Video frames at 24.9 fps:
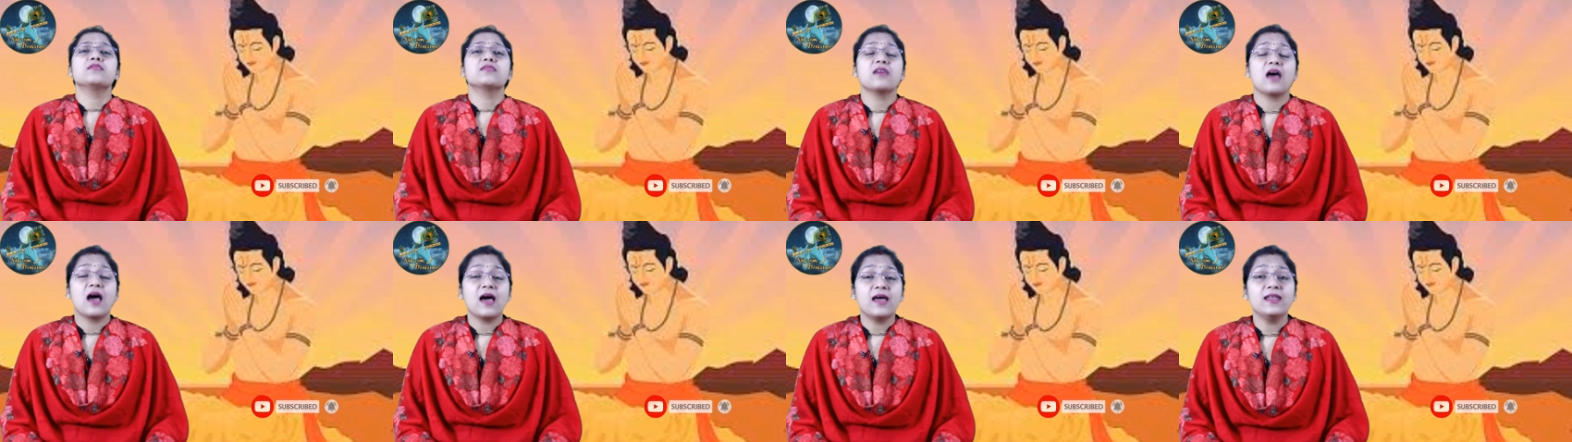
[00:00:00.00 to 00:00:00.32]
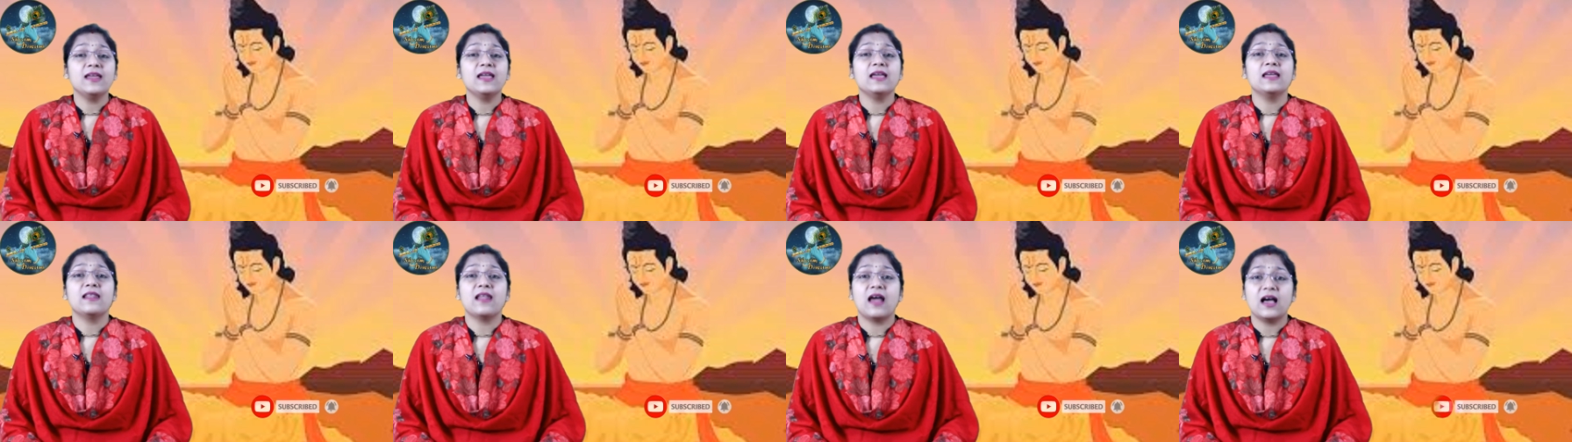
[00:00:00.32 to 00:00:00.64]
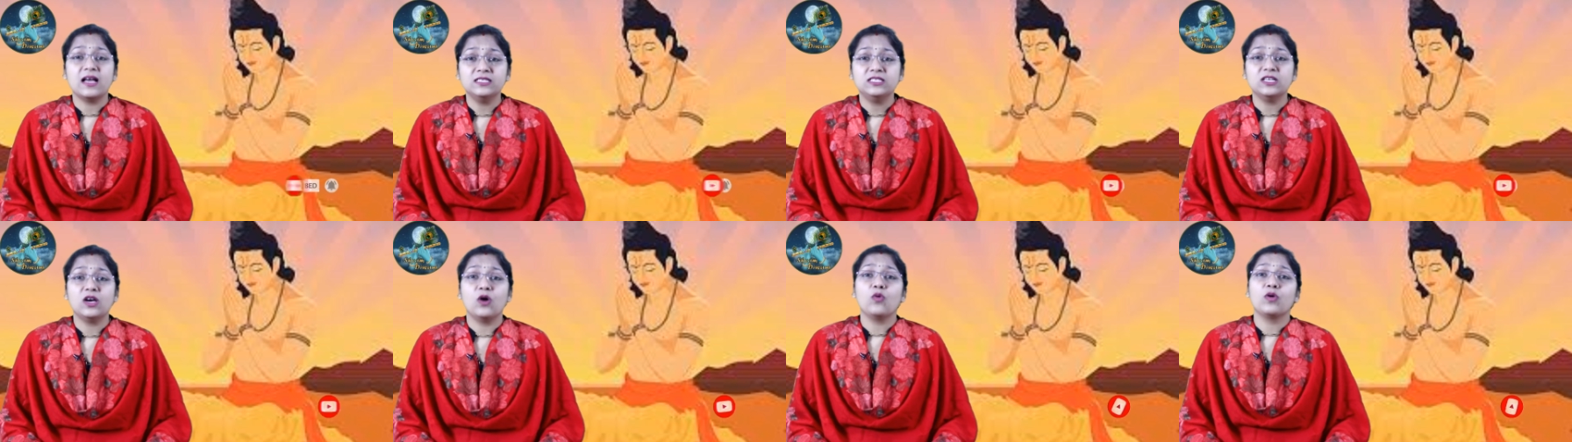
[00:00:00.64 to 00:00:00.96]
सारे
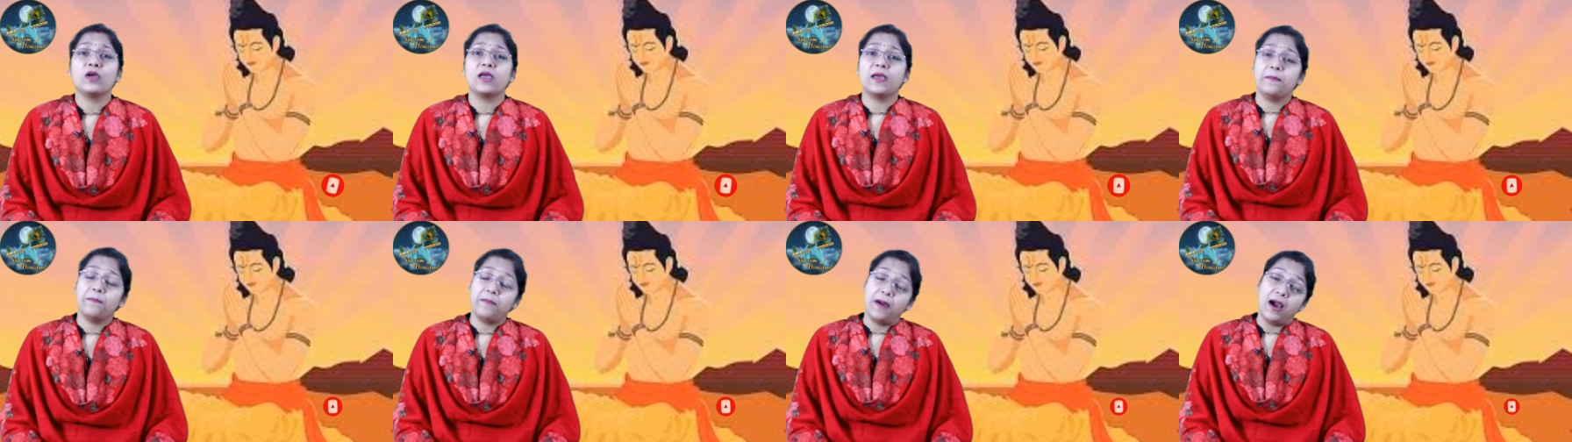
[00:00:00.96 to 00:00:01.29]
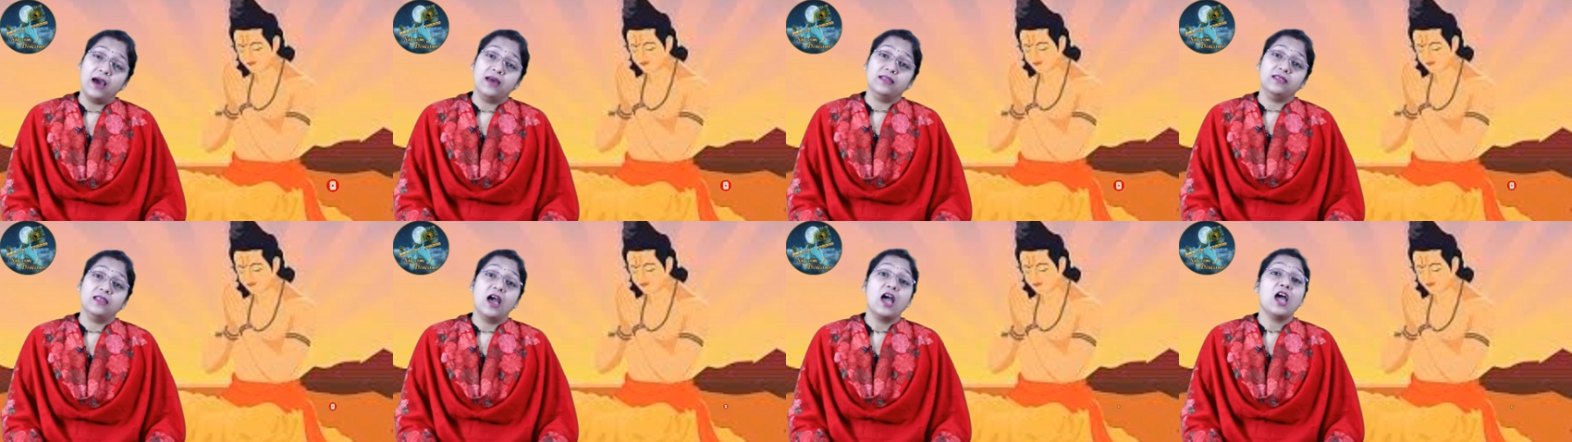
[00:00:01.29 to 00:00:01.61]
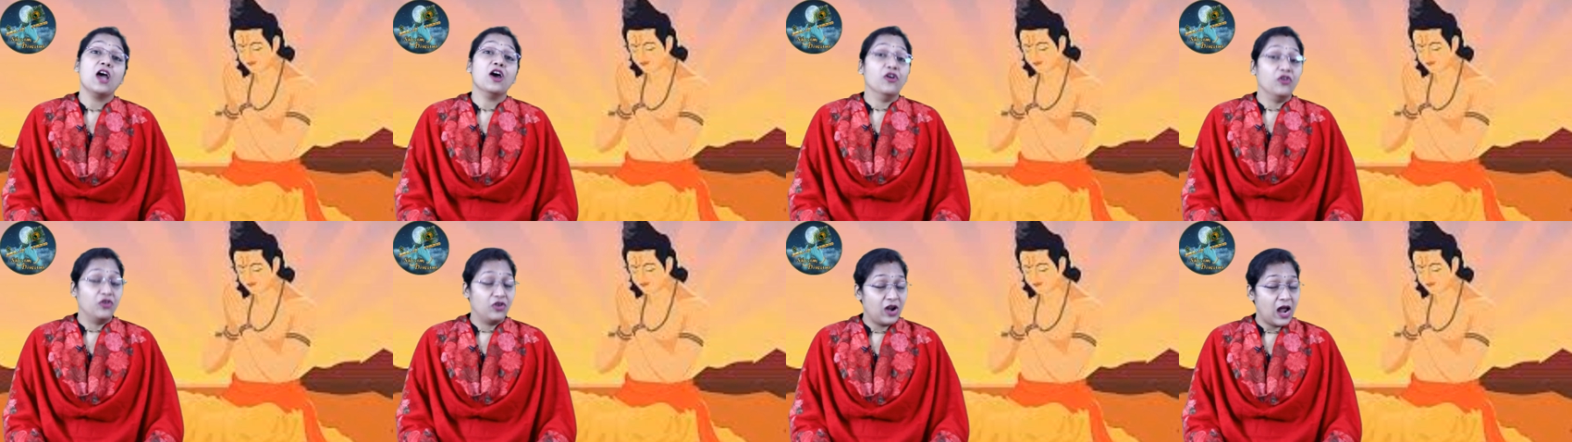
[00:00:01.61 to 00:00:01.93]
राजाओं के
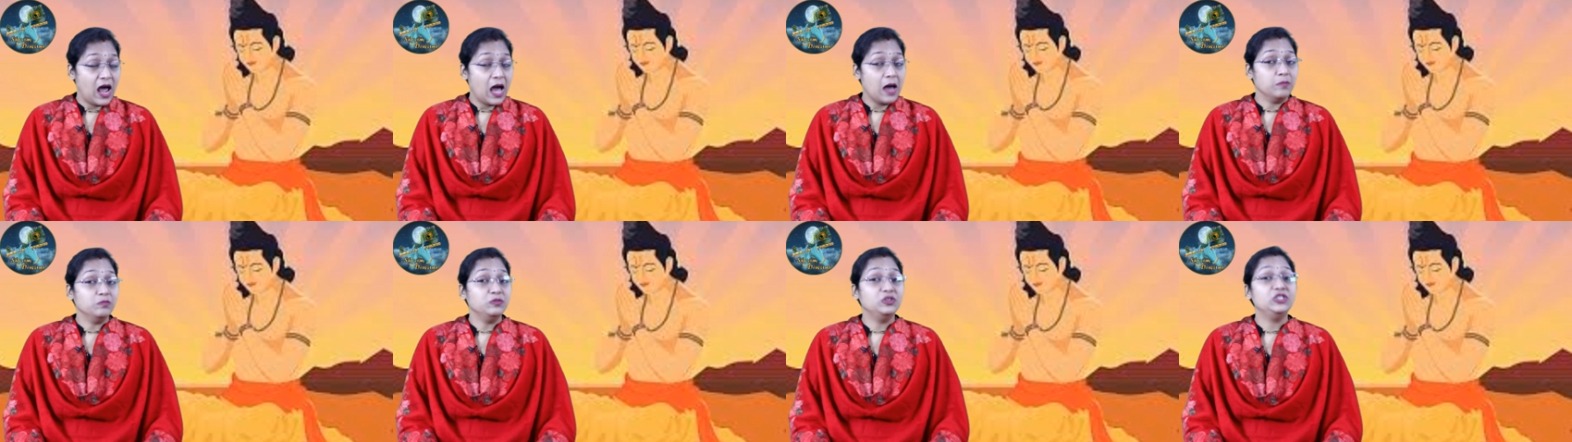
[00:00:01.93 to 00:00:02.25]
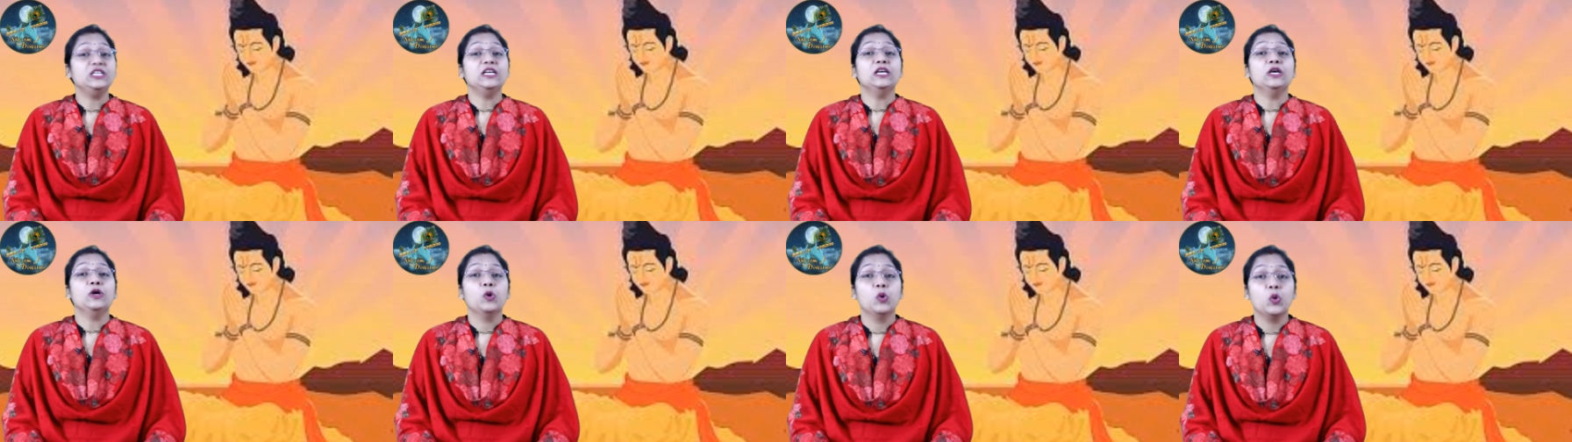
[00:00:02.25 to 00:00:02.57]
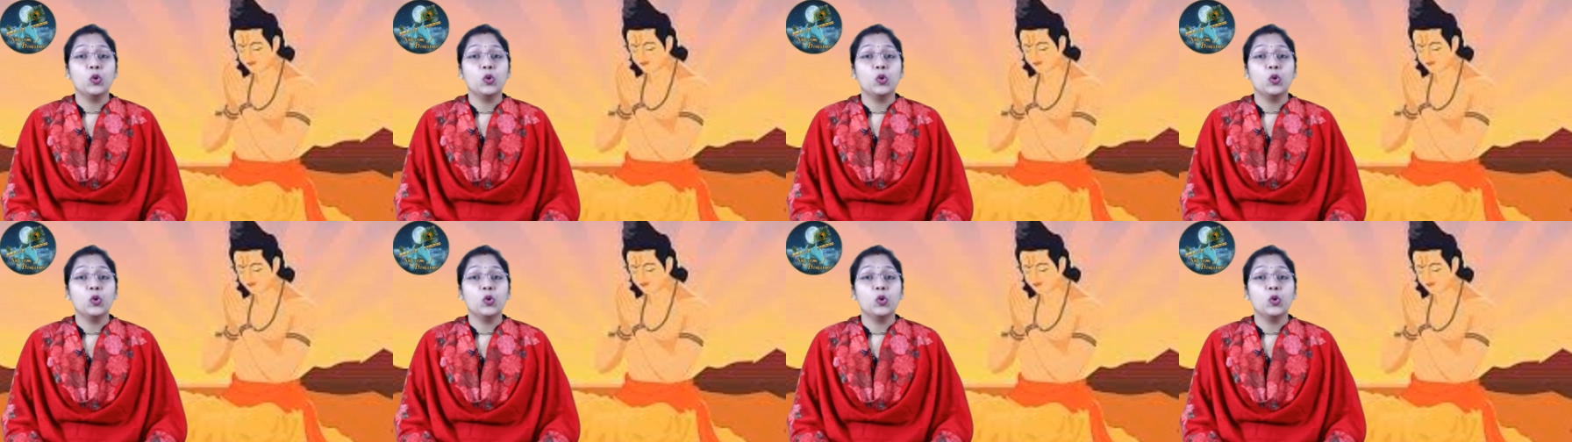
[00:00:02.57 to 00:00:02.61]
बाद राम जी